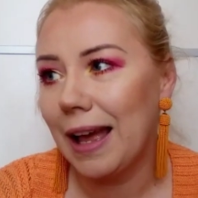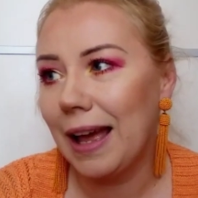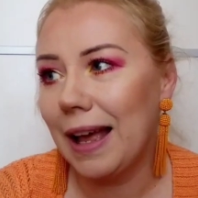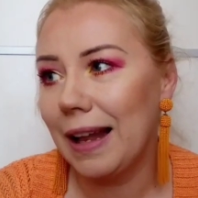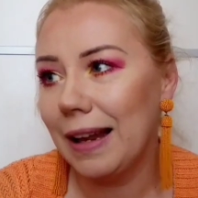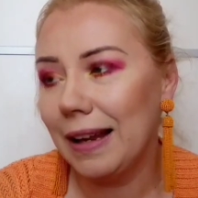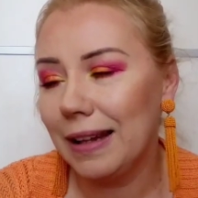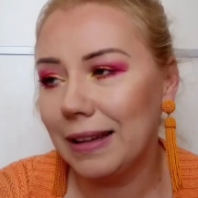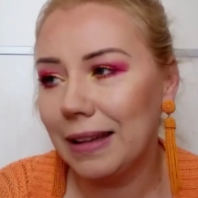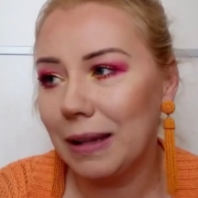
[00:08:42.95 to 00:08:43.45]

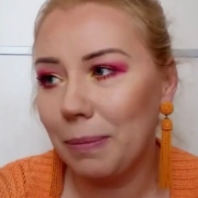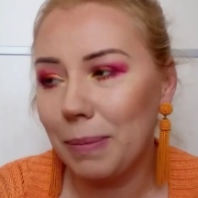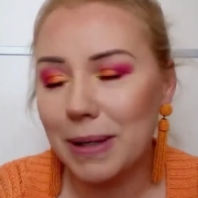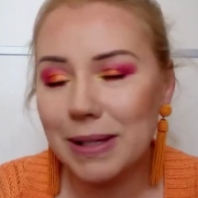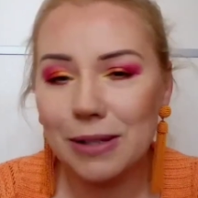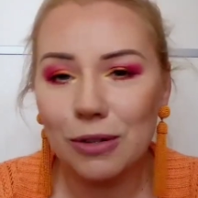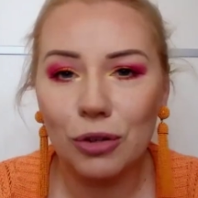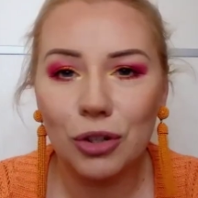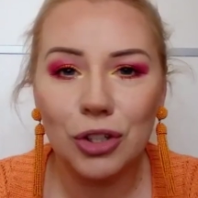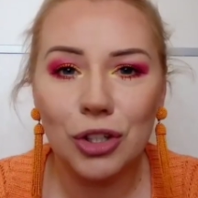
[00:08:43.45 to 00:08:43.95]
Ale te
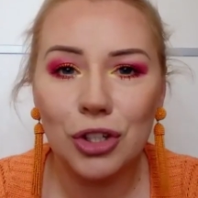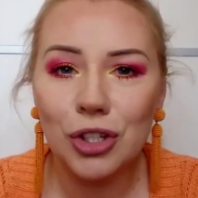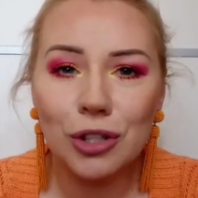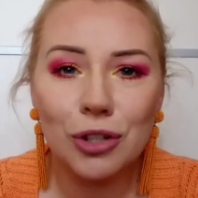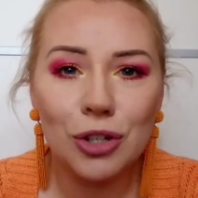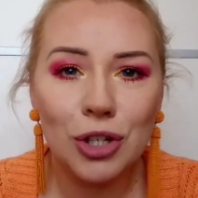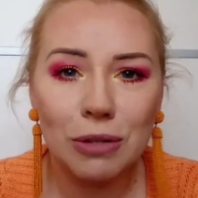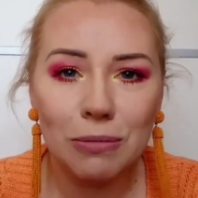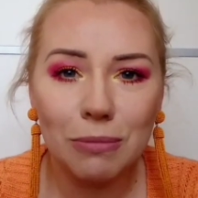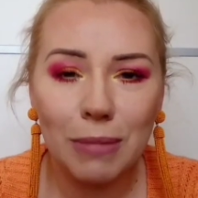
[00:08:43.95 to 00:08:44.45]
paznokcie
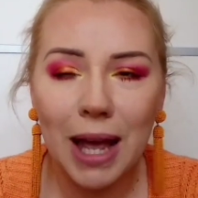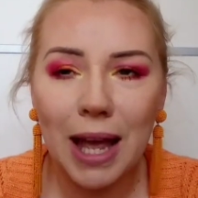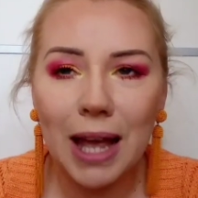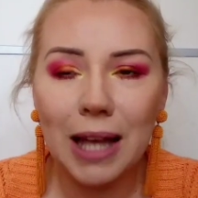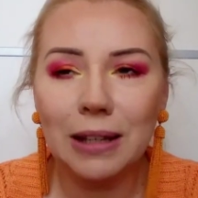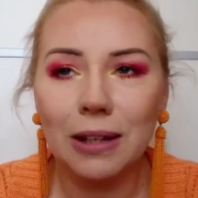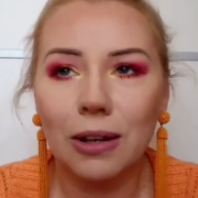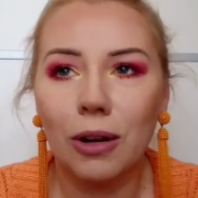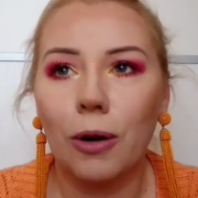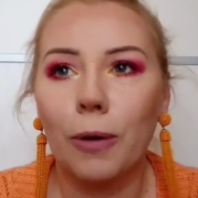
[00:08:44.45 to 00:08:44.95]
się
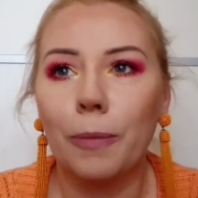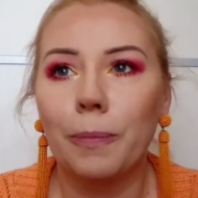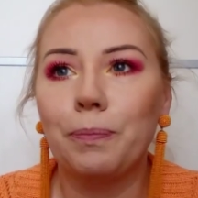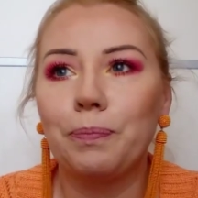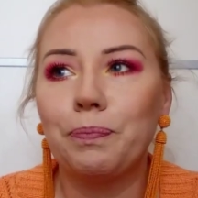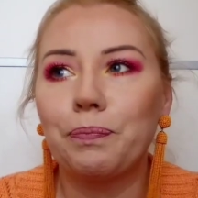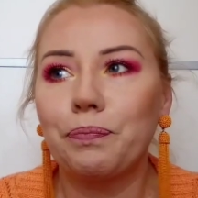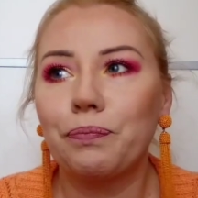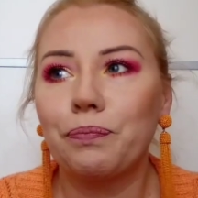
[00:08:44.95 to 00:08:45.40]
trzymają.